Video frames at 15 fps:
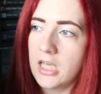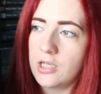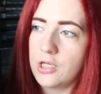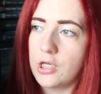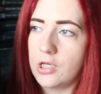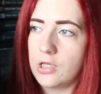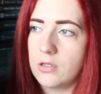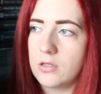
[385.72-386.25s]

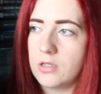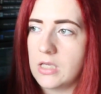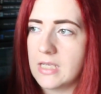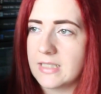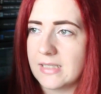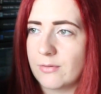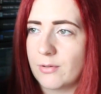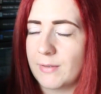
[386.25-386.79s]
i
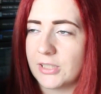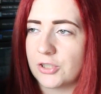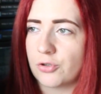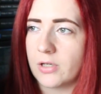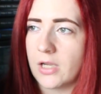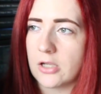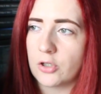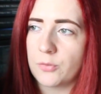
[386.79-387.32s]
nie znam chyba też
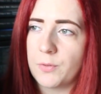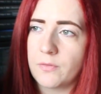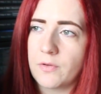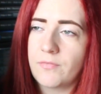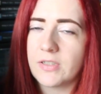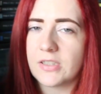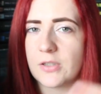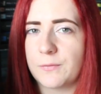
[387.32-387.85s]
człowieka, który
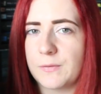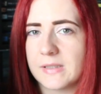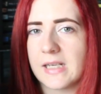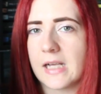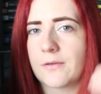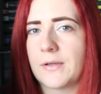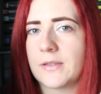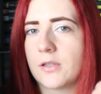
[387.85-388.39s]
powie, wiesz co,
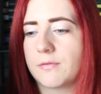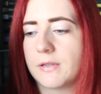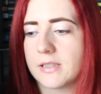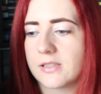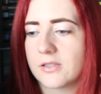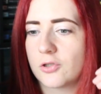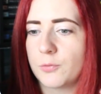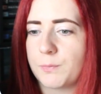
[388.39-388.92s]
fizyka kwantowa
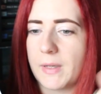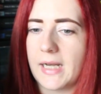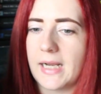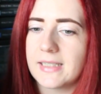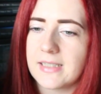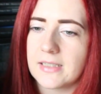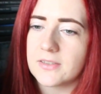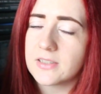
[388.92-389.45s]
jest super
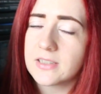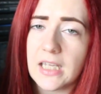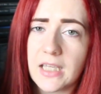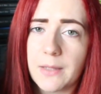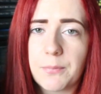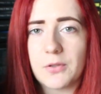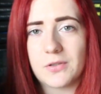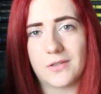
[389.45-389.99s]
ekstra, to jest
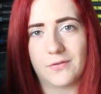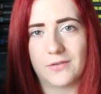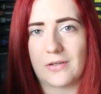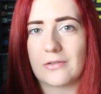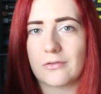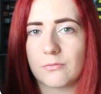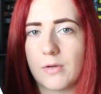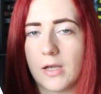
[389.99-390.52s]
takie proste w
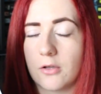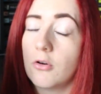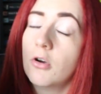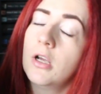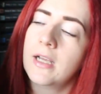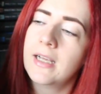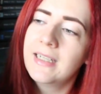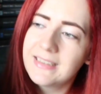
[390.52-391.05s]
zrozumieniu.
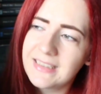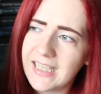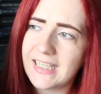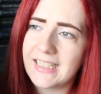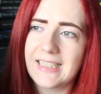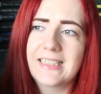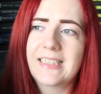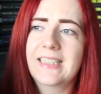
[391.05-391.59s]

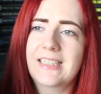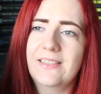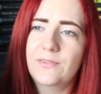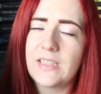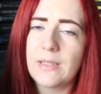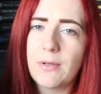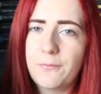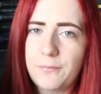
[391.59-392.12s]
Nie jest.
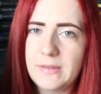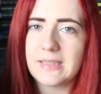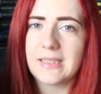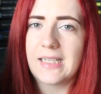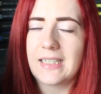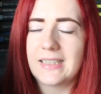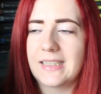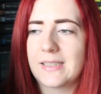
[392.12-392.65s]
Sama
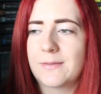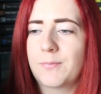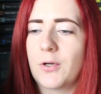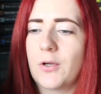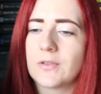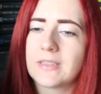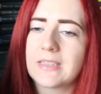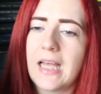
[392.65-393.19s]
fizyka nie jest
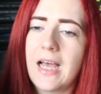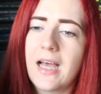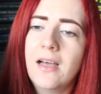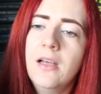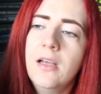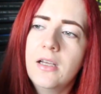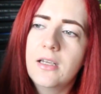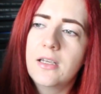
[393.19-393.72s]
prosta,
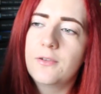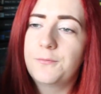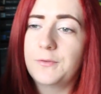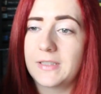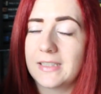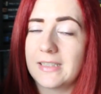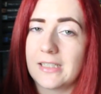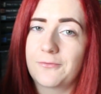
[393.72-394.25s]
e,
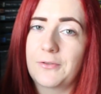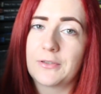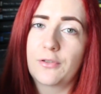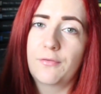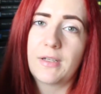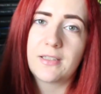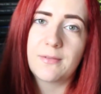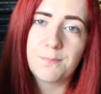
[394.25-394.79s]
fizyka
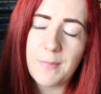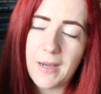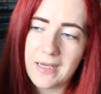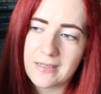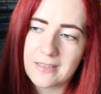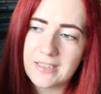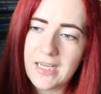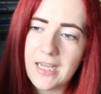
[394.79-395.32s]
kwantowa tym
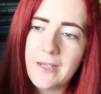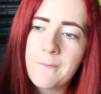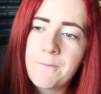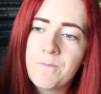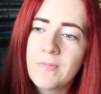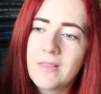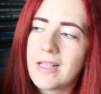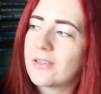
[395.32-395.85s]
bardziej.
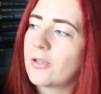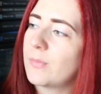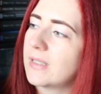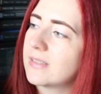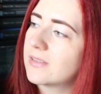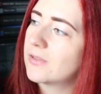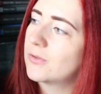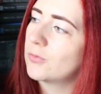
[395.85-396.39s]

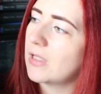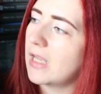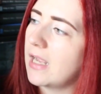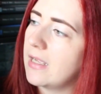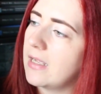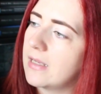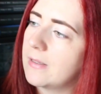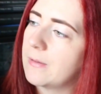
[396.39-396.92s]
Natomiast
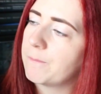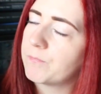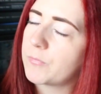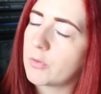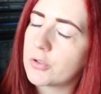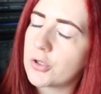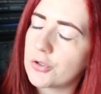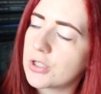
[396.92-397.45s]
tutaj um,
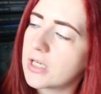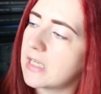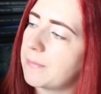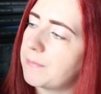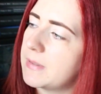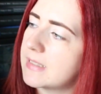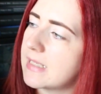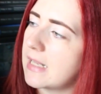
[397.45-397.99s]
tą książkę
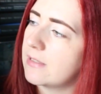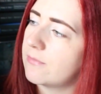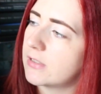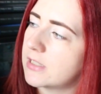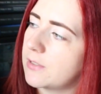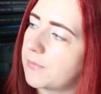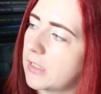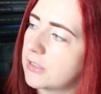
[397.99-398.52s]
napisali
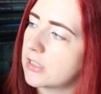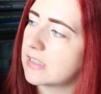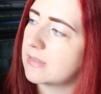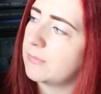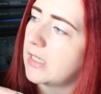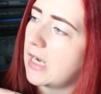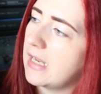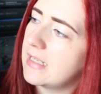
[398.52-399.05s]
właśnie Frances
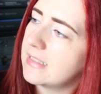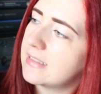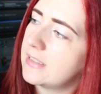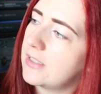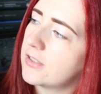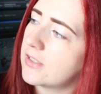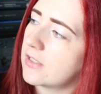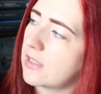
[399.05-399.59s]
Mirales
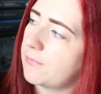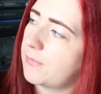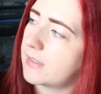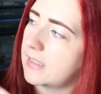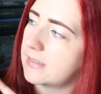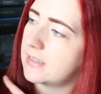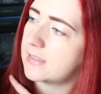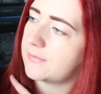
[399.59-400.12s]
i Sonia
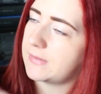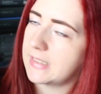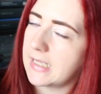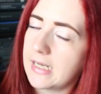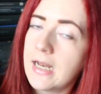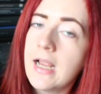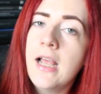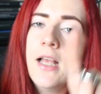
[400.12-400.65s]
Fernandez
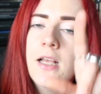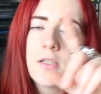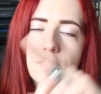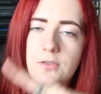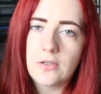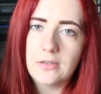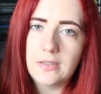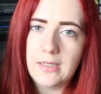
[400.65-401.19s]
Vidal.
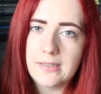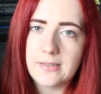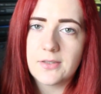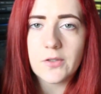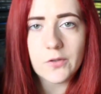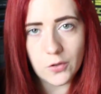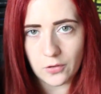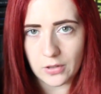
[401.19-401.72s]
Sonia jest
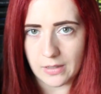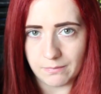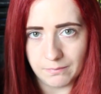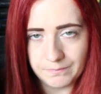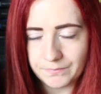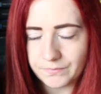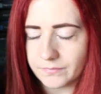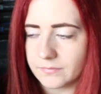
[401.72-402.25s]

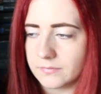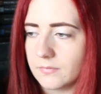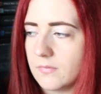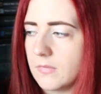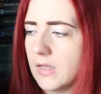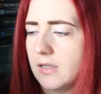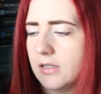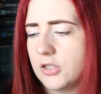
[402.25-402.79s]
doktorem,
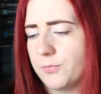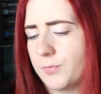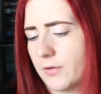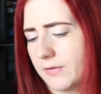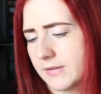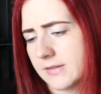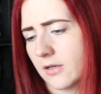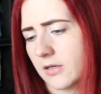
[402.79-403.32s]
czy
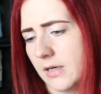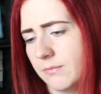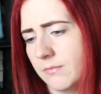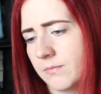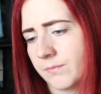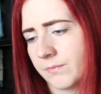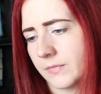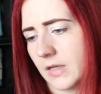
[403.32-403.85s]
profesorem
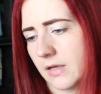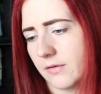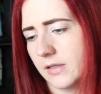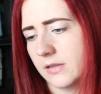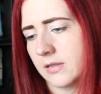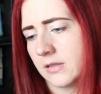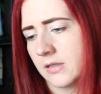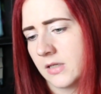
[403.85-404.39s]

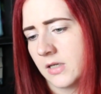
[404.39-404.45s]
nawet,